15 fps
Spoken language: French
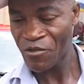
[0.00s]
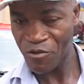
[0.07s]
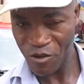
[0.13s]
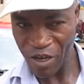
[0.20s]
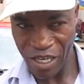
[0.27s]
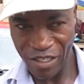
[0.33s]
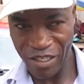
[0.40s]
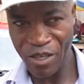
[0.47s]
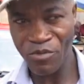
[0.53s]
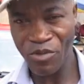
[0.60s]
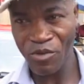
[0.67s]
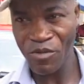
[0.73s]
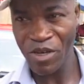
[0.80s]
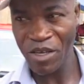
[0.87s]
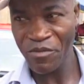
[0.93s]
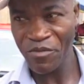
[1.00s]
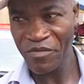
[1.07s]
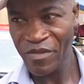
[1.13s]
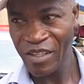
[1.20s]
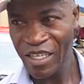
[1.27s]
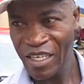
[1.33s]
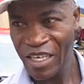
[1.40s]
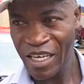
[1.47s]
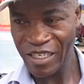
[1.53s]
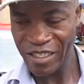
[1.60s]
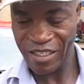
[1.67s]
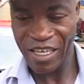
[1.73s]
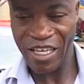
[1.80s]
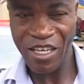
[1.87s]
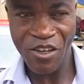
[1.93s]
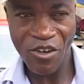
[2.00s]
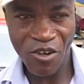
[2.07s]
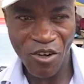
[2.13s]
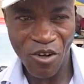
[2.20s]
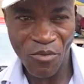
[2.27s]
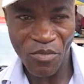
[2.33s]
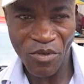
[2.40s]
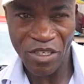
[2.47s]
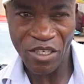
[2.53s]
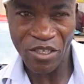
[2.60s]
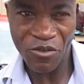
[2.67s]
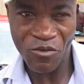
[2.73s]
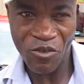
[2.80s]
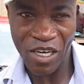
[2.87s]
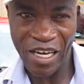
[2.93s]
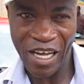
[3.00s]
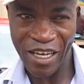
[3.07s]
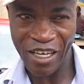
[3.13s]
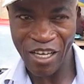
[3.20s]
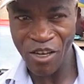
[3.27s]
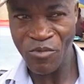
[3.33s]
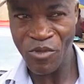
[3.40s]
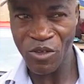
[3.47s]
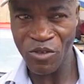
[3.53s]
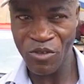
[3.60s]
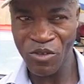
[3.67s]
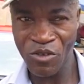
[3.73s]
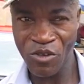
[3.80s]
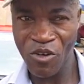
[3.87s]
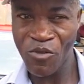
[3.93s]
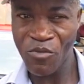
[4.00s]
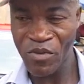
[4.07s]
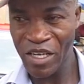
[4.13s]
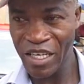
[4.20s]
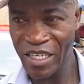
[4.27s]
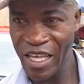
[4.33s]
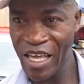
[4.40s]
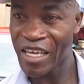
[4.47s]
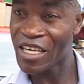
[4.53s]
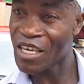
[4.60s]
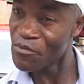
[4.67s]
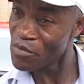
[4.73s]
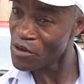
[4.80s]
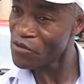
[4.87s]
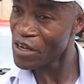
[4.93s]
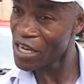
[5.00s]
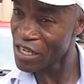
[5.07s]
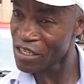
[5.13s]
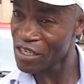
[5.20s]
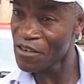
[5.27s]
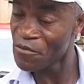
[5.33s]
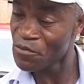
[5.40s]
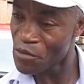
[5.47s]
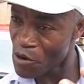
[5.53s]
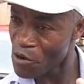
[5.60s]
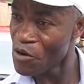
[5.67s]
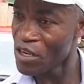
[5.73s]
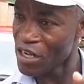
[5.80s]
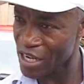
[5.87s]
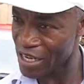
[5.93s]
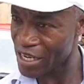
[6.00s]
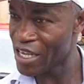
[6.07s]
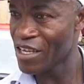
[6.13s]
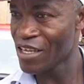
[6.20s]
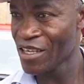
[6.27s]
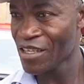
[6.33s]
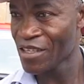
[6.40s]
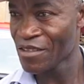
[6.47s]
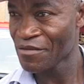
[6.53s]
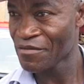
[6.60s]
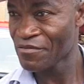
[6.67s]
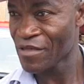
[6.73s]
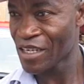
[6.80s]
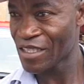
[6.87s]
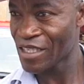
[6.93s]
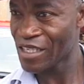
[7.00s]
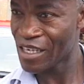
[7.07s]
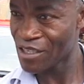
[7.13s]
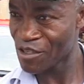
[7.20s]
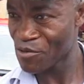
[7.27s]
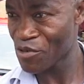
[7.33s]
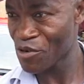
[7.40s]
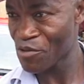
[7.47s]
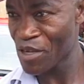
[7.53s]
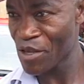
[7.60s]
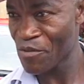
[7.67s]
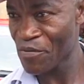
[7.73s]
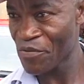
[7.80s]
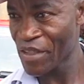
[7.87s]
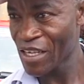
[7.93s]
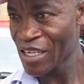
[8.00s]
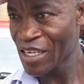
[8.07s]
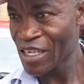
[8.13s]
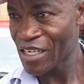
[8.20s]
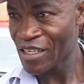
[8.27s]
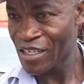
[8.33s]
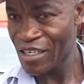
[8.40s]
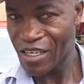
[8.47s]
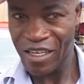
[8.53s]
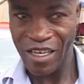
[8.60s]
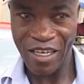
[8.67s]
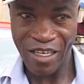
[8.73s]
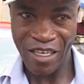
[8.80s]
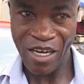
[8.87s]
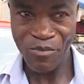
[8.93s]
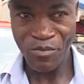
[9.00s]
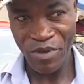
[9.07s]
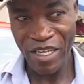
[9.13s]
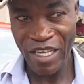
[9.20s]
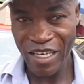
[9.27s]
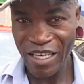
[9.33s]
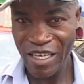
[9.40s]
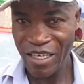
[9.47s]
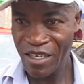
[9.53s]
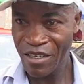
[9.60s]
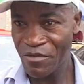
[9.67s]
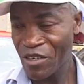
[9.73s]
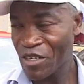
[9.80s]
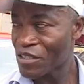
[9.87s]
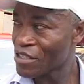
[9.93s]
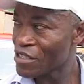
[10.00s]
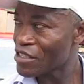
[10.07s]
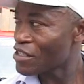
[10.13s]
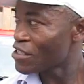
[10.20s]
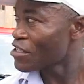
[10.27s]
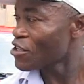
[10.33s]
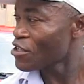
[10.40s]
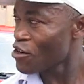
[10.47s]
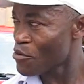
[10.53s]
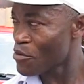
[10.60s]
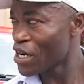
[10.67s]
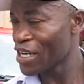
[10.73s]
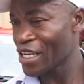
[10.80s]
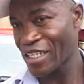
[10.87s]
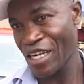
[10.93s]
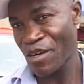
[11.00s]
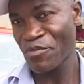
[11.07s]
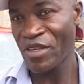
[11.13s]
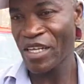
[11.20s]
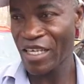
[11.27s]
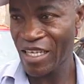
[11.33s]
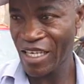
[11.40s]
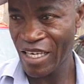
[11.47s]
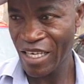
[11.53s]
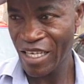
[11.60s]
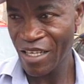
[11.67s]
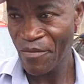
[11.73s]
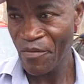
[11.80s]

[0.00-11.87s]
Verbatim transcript: voir ses problèmes essayer de, voir dans quelle mesure on peut l'aider et qui peut, qui peut l'aider. Parce qu'il y a ce problème. L'État peut l'aider. Comment l'État peut l'aider